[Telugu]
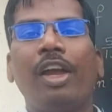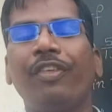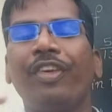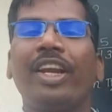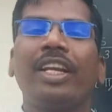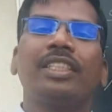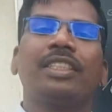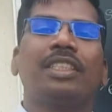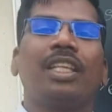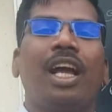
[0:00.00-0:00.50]

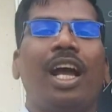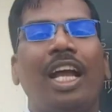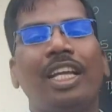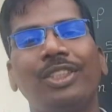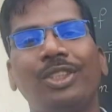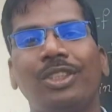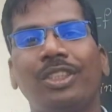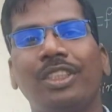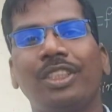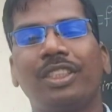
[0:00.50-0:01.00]
ఫ్రెండ్స్
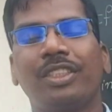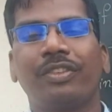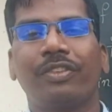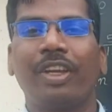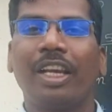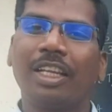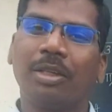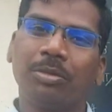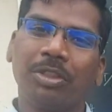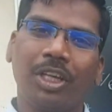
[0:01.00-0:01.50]
హాయ్ స్టూడెంట్స్
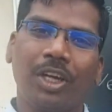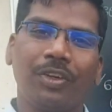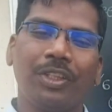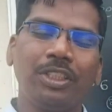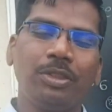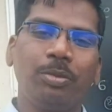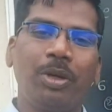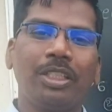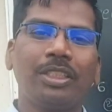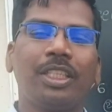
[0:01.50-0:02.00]
వెల్కమ్ టు
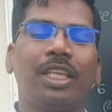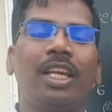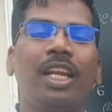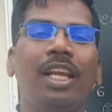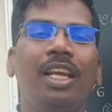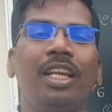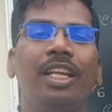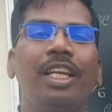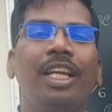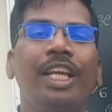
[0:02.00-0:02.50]
గౌరీ స్మార్ట్
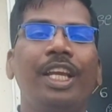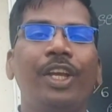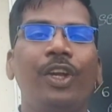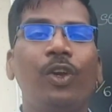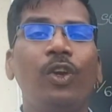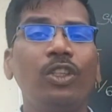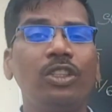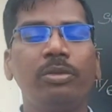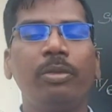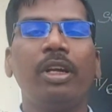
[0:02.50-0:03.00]
ఛానల్
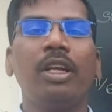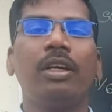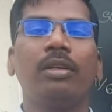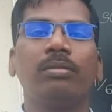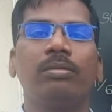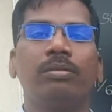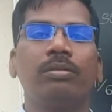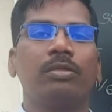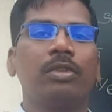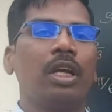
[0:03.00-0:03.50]
ఈరోజు
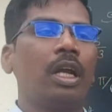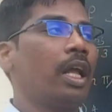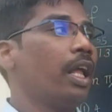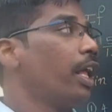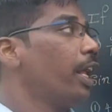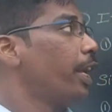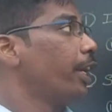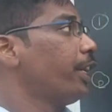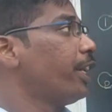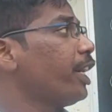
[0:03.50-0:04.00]
మనం
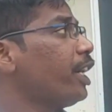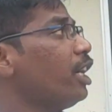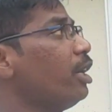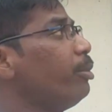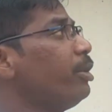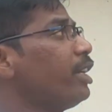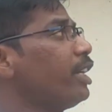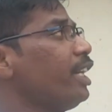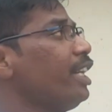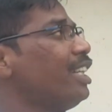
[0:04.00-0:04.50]

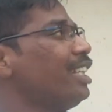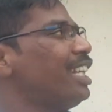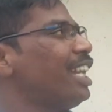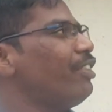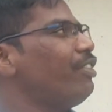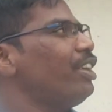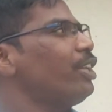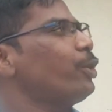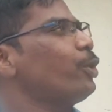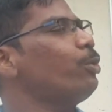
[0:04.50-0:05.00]
ట్రిగ్నోమెట్రీ
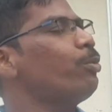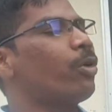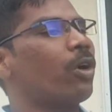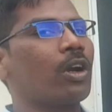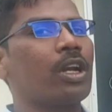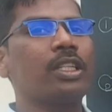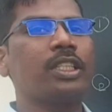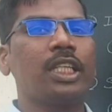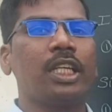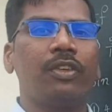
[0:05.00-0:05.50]
లెవెల్ టూ
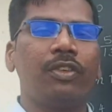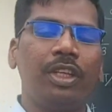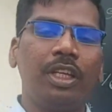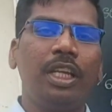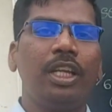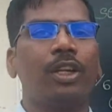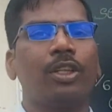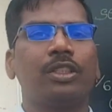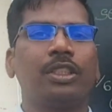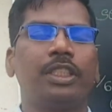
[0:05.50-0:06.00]
మోడల్స్ అనేది
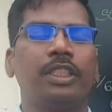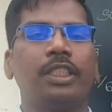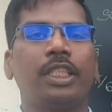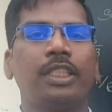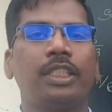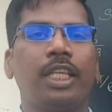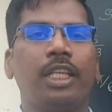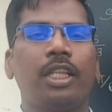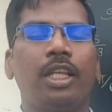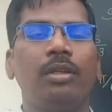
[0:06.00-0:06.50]
ఈరోజు
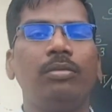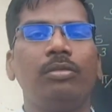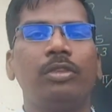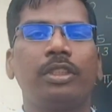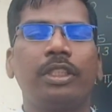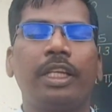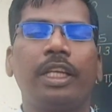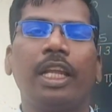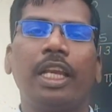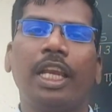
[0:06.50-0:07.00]
డిస్కస్ చేద్దాం
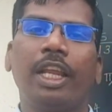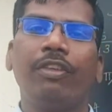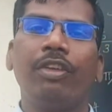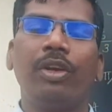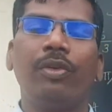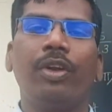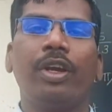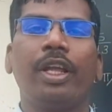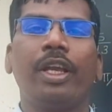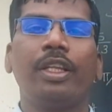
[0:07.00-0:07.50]
నిన్న
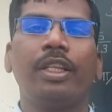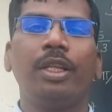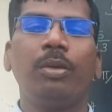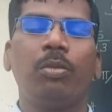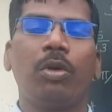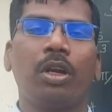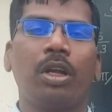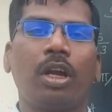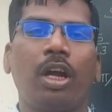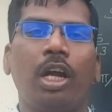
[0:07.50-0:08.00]
లెవెల్ వన్ అయింది
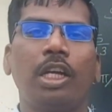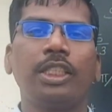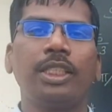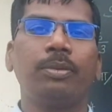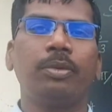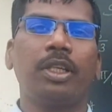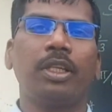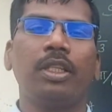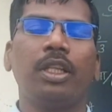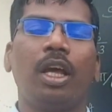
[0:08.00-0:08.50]
మన
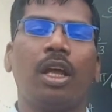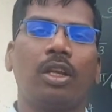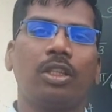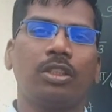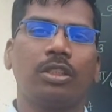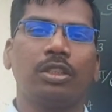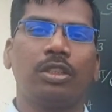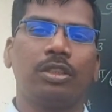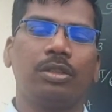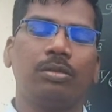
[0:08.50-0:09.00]
కాన్సెప్ట్ అయింది ఆ
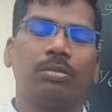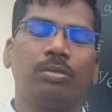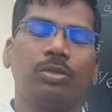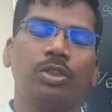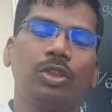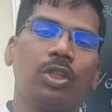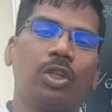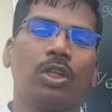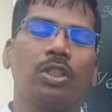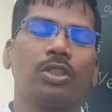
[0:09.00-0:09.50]
రోజు
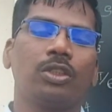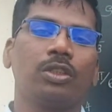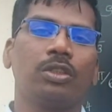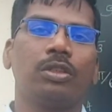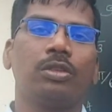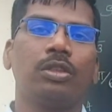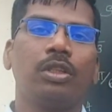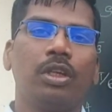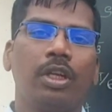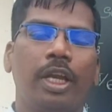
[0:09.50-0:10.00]
ముందు రోజు
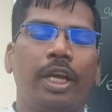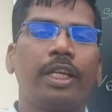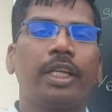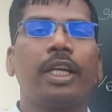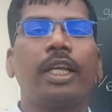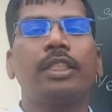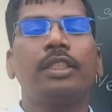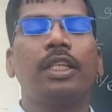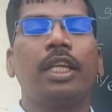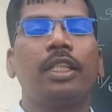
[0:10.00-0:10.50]

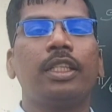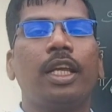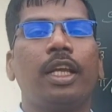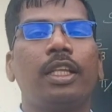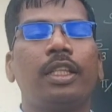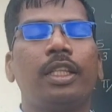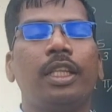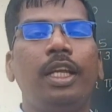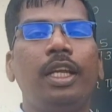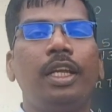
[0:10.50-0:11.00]
ఇంట్రడక్షన్ అయితే
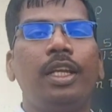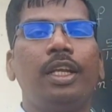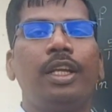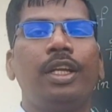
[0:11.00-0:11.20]
అయింది